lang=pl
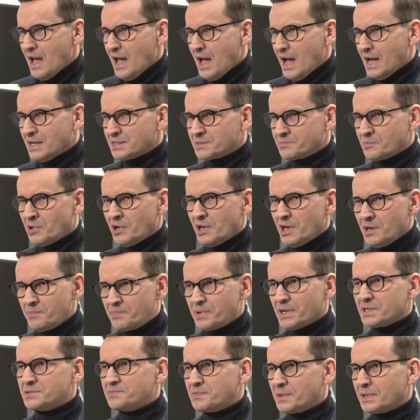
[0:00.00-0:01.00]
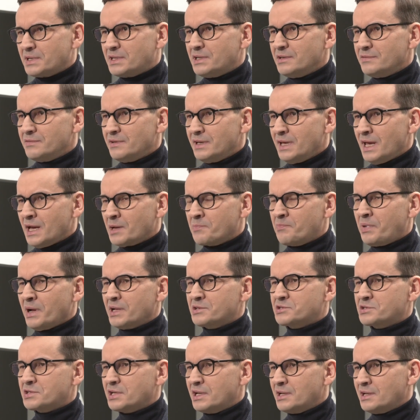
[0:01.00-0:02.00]
A z mojej perspektywy, jak
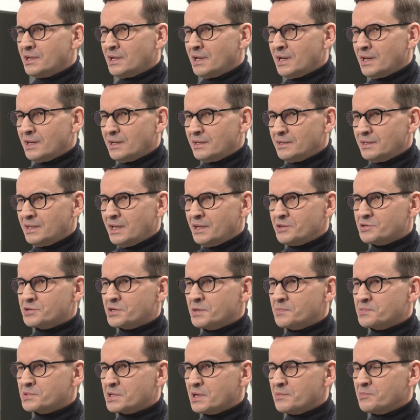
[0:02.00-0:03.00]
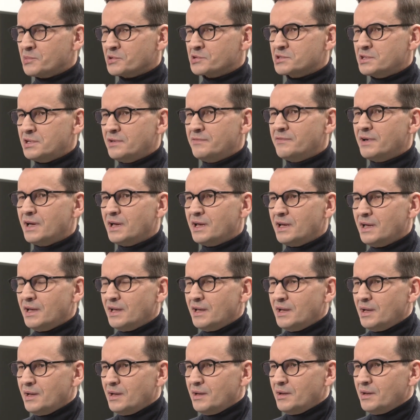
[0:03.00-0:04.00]
patrzę na najszybsze możliwe
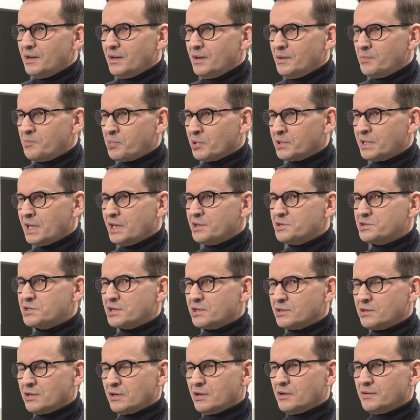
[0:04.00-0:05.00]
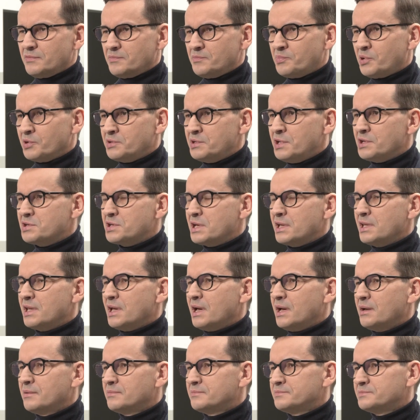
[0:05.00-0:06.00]
E, podejście do
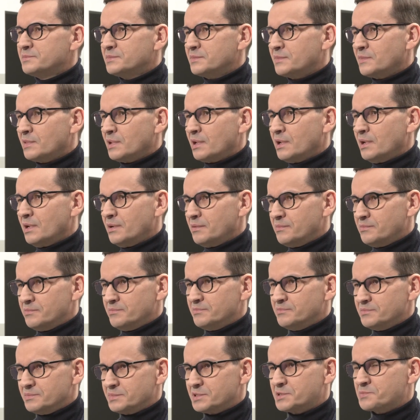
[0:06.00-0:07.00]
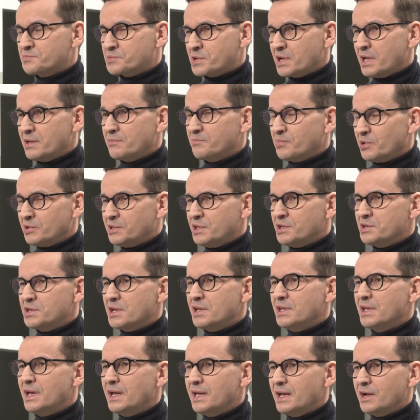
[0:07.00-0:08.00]
podniesienia e, sprzęt,
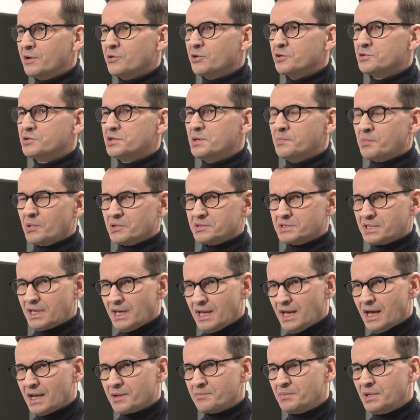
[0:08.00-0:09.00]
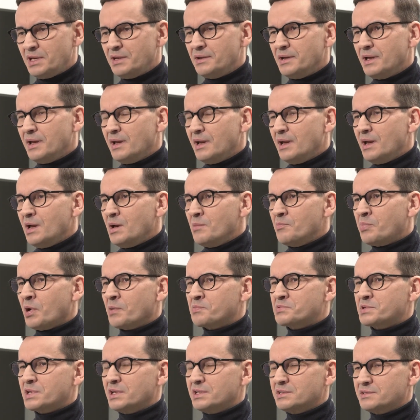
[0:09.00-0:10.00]
podniesienia jakości polskiej armii
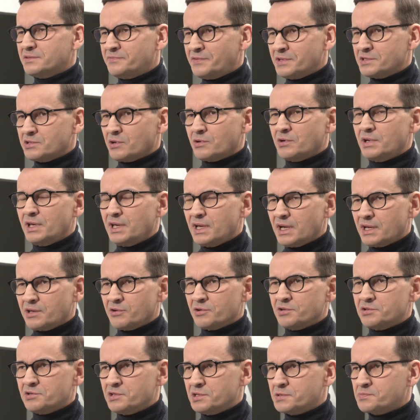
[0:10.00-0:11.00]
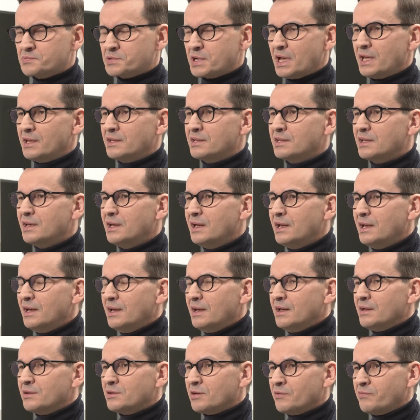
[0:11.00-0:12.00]
poprzez wysokiej jakości sprzęt,
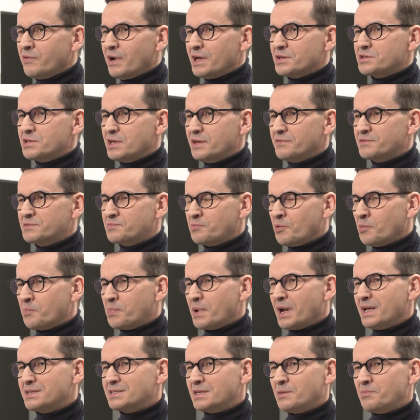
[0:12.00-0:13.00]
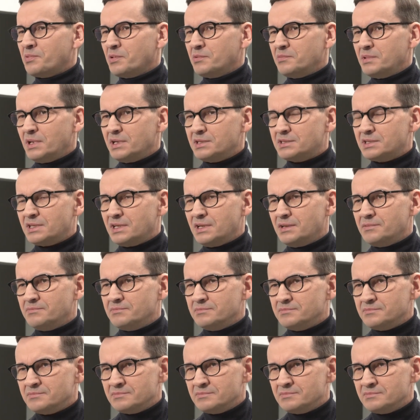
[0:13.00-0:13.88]
to właśnie współpraca pomiędzy